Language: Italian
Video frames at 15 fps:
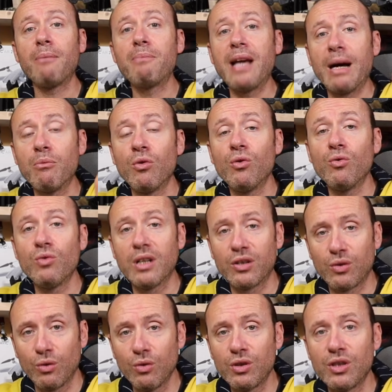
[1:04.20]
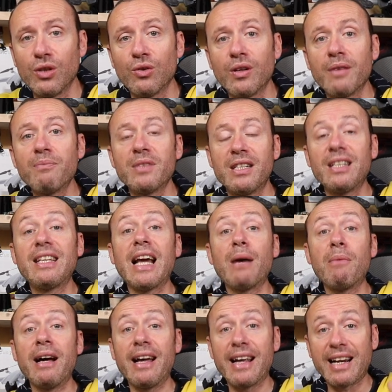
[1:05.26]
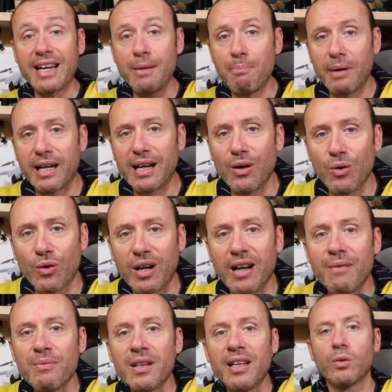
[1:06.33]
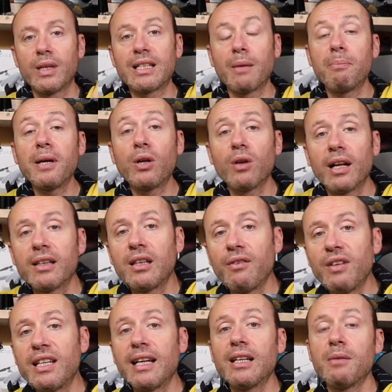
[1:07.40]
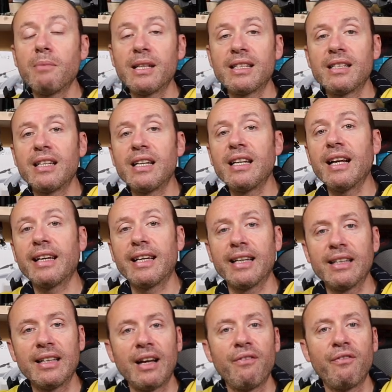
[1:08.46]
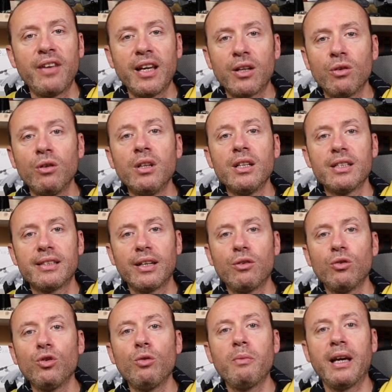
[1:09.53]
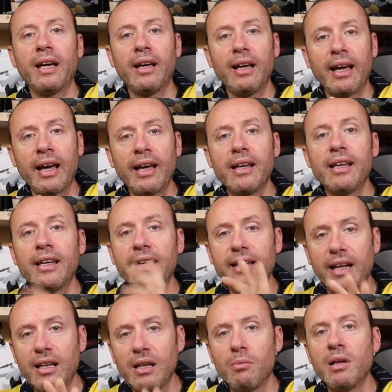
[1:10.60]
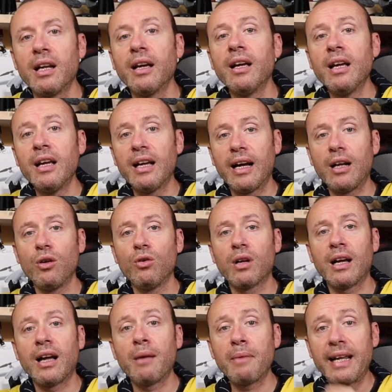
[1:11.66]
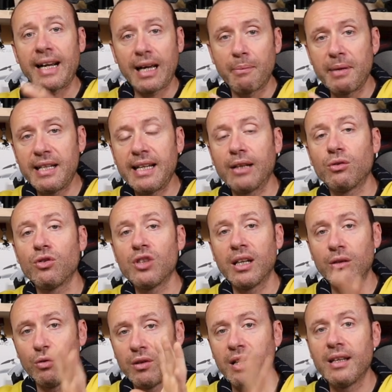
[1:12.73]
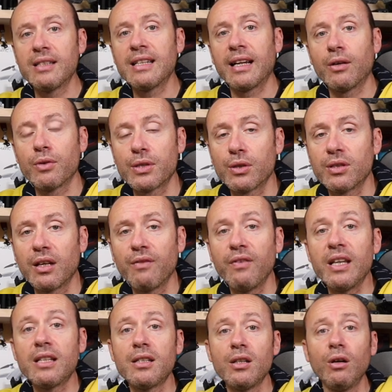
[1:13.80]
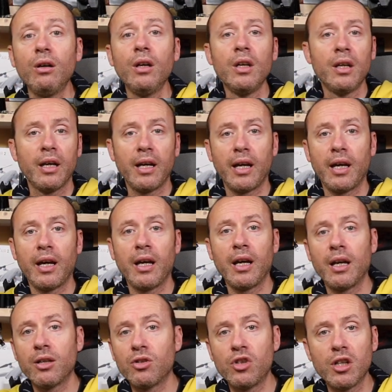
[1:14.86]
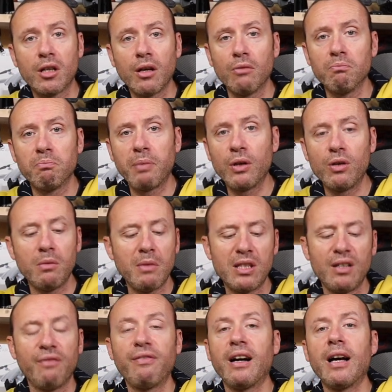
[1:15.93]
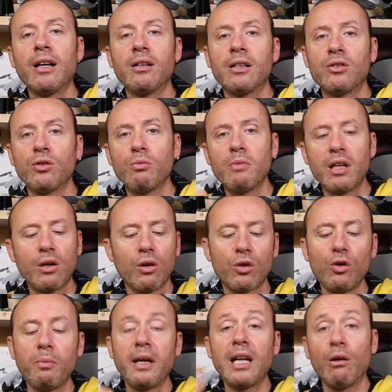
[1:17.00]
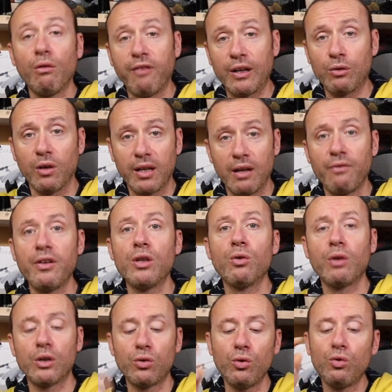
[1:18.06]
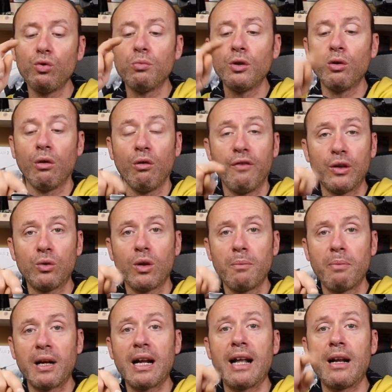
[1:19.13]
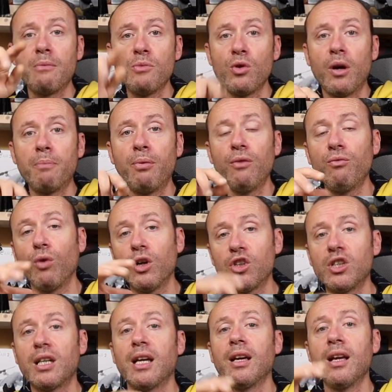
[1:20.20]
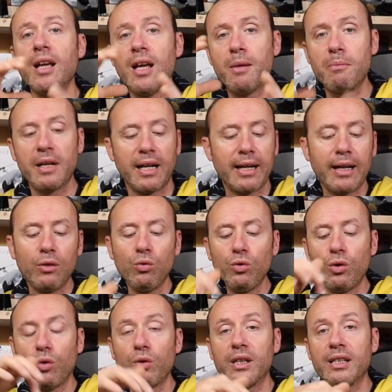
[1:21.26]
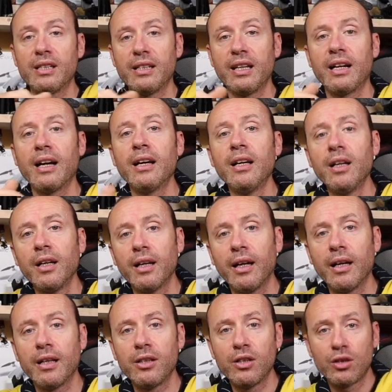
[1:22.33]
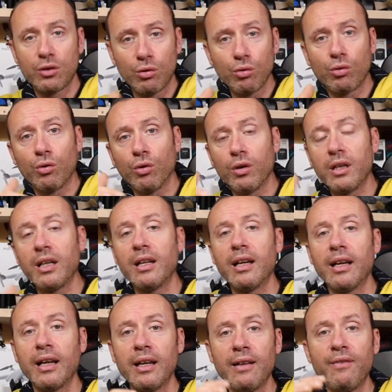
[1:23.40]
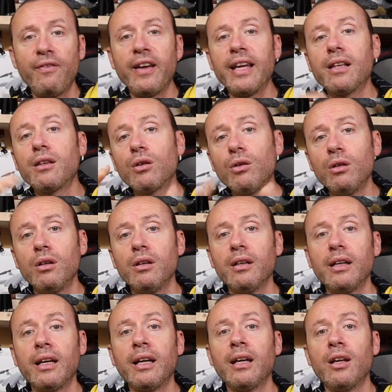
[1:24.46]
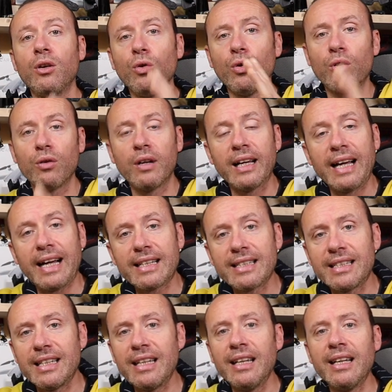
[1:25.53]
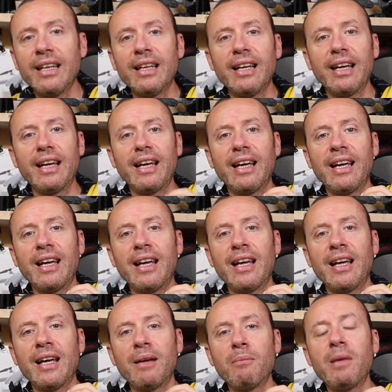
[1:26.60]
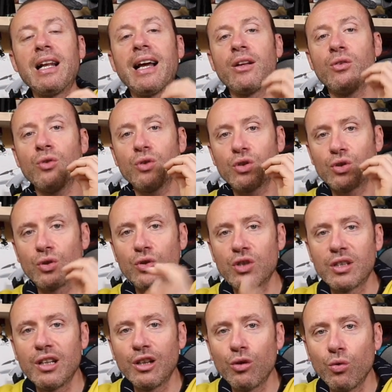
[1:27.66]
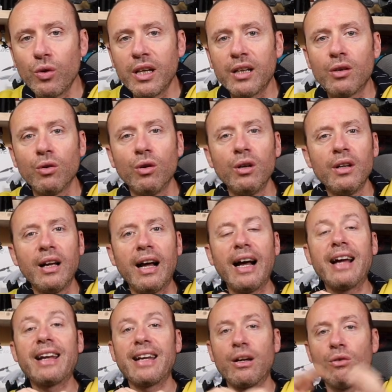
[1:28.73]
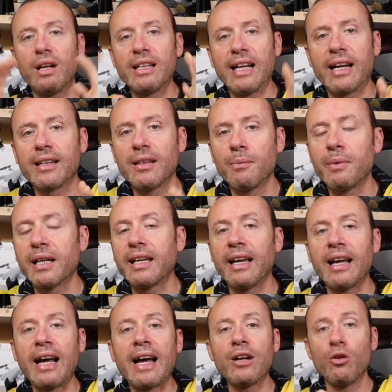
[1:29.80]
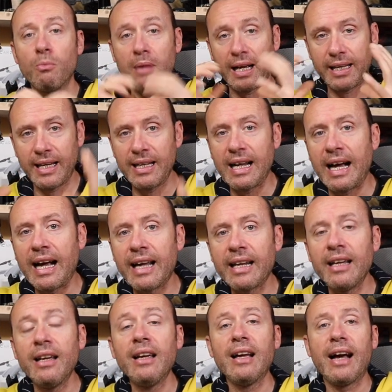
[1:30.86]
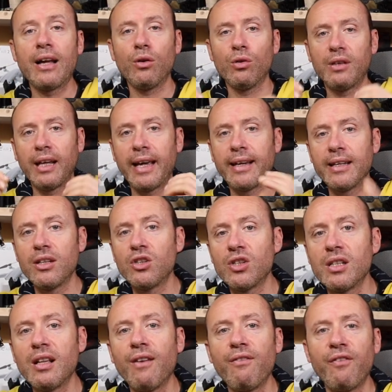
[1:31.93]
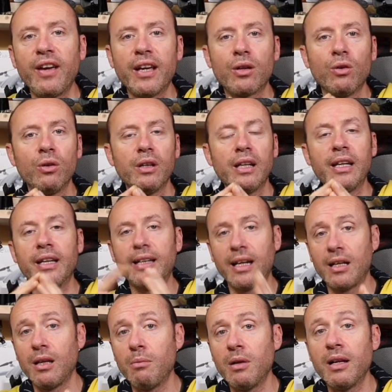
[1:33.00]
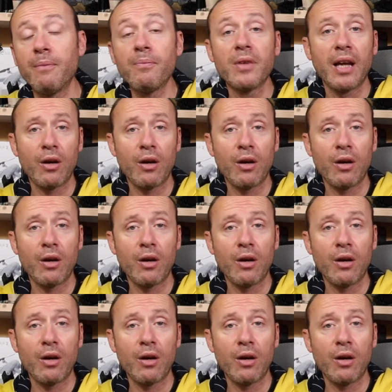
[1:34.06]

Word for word: abbiamo una soluzione si chiama ripara ora questa piccola attività di Messina che davvero secondo me è incredibile allora a me era capitato già di utilizzare questo servizio eh, circa un paio di mesi fa se non mi ricordo bene ho fatto anche il video qua su youtube dove ho fatto riparare il mio Apple Watch che mi era caduto quindi si era eh, distrutto il, il vetro e loro ragazzi eh, me l'hanno sostituito a regola d'arte perché hanno macchinari, hanno tecnici davvero incredibili.